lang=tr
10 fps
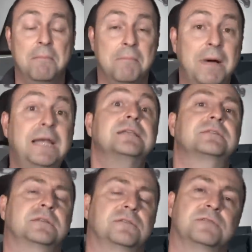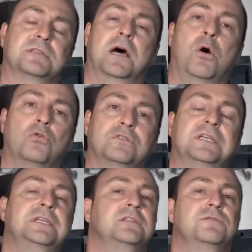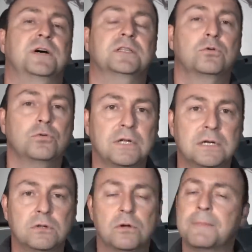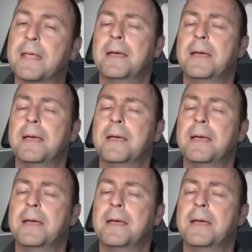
Male sınıfında orta irtifada kullanılıyor